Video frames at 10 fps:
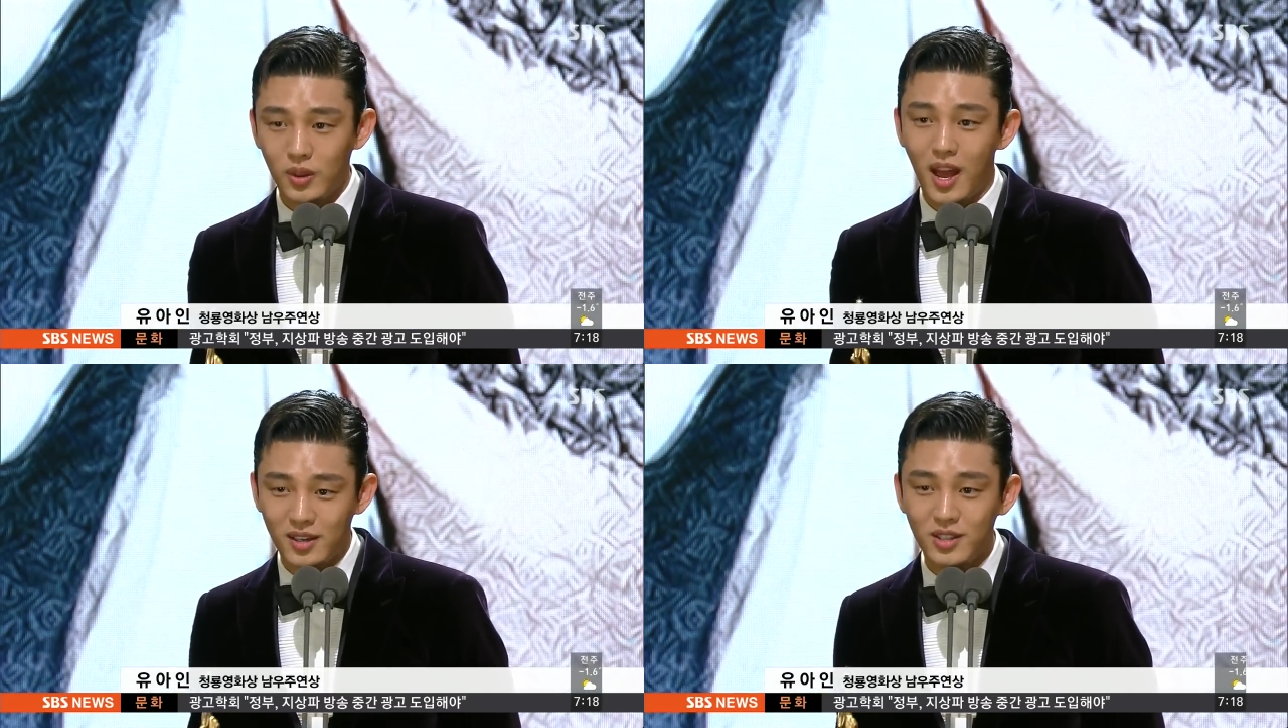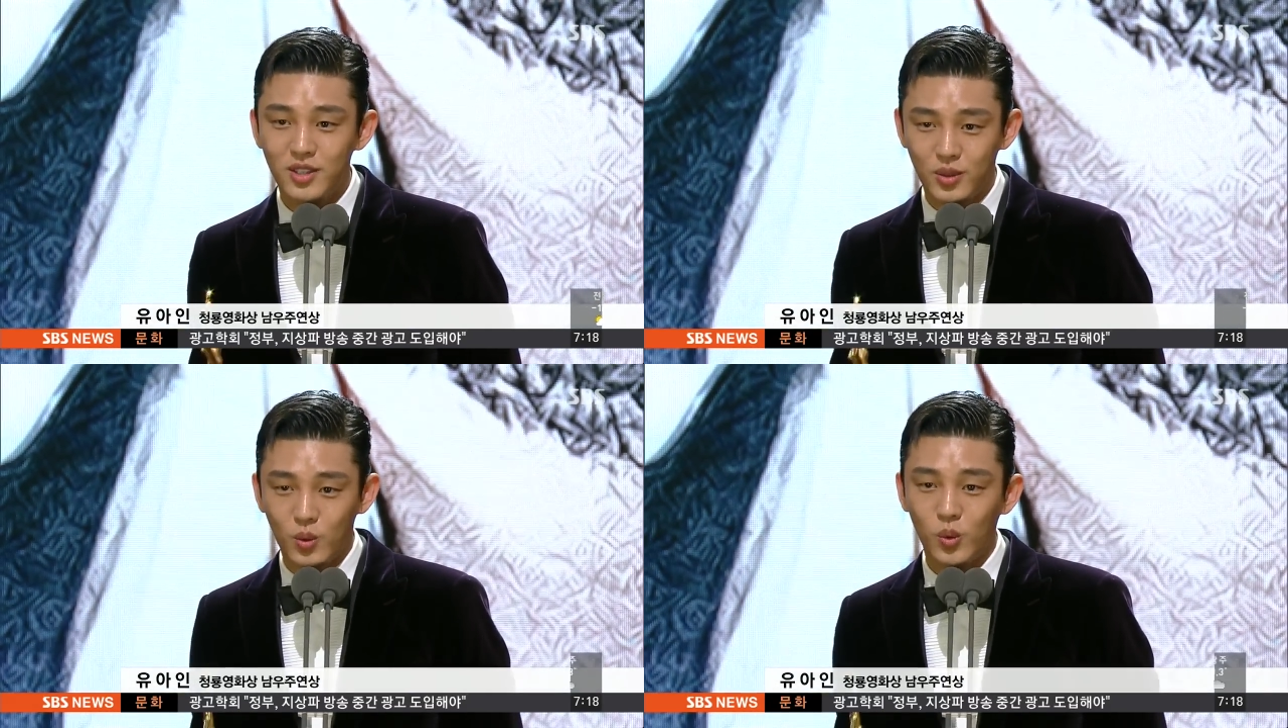
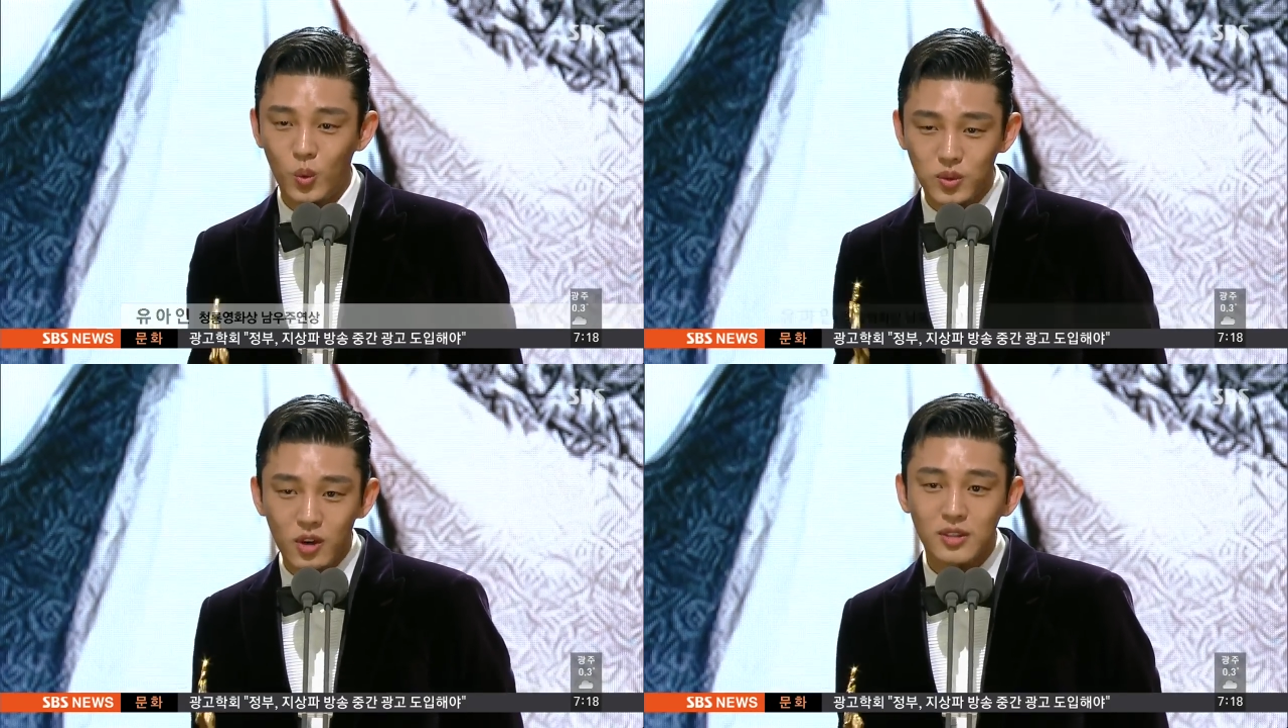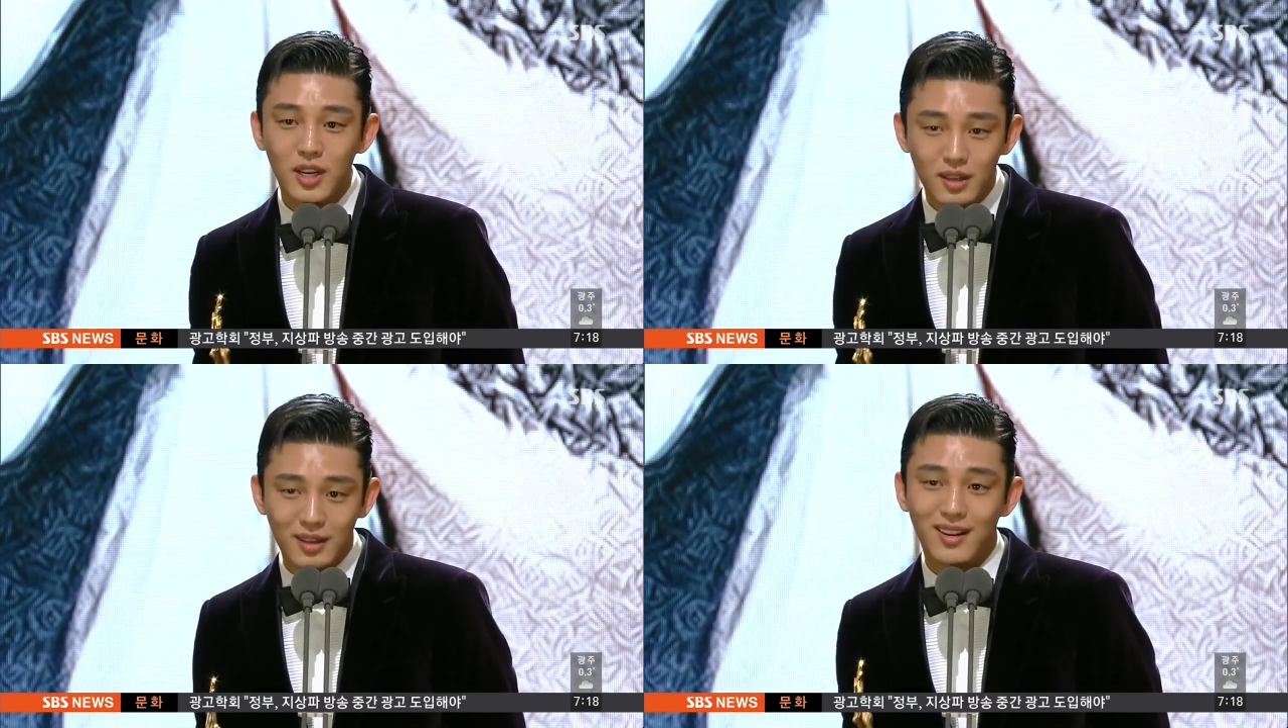다그치고 또
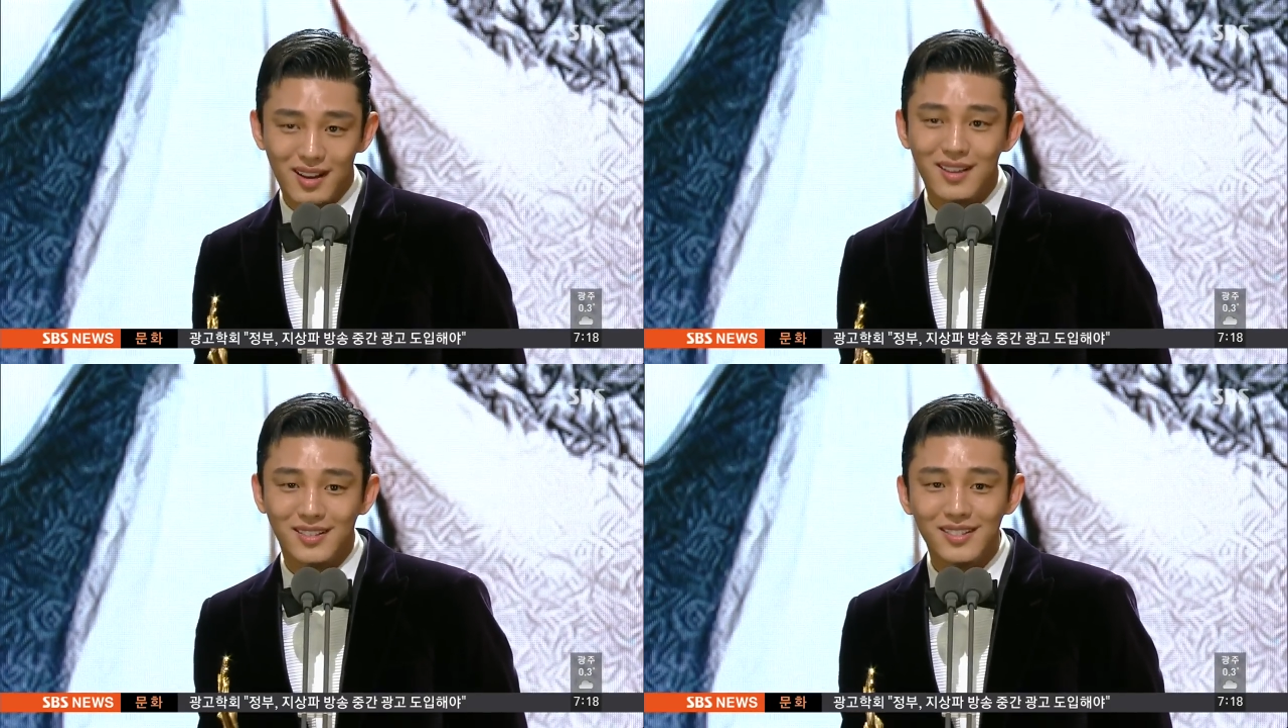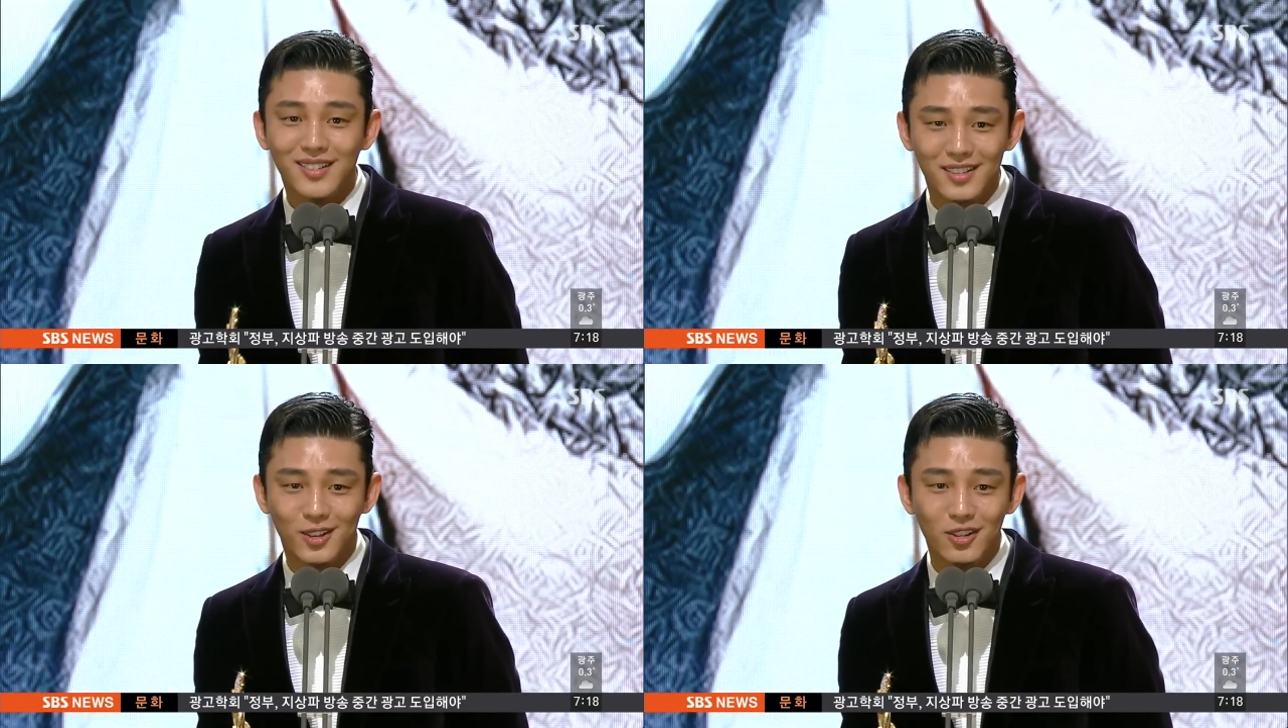
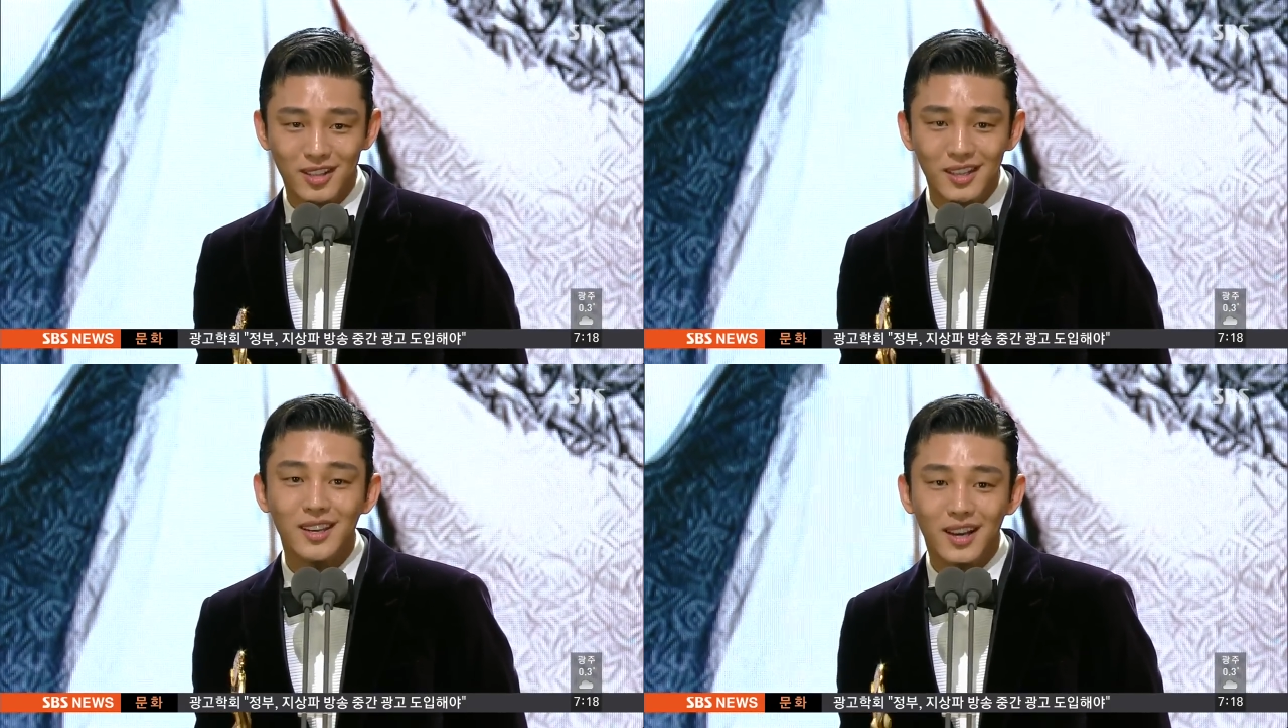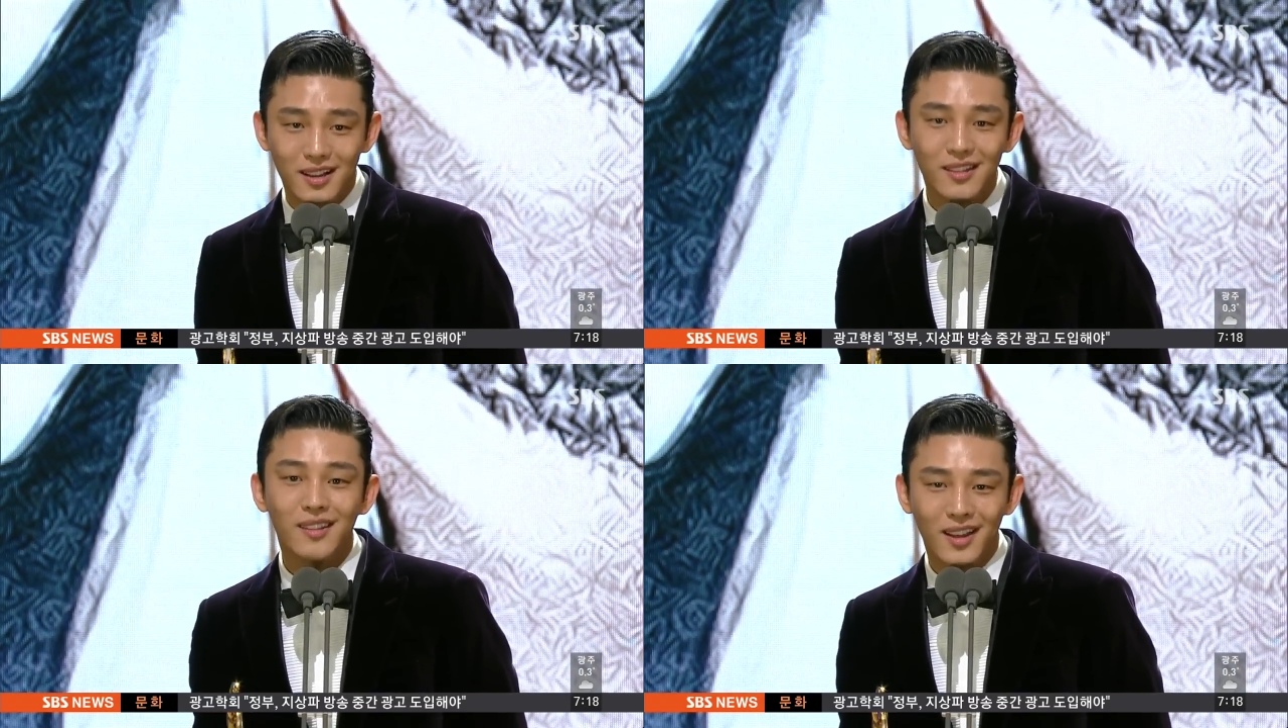성장하는 그런
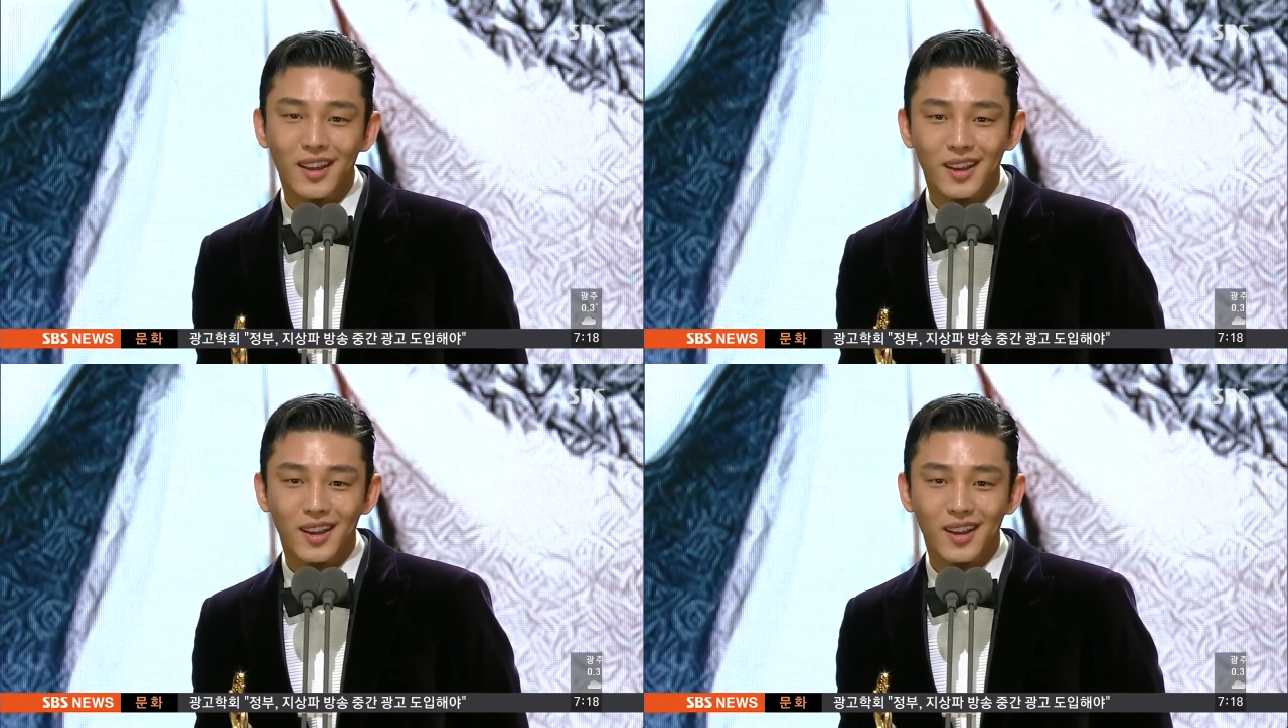인간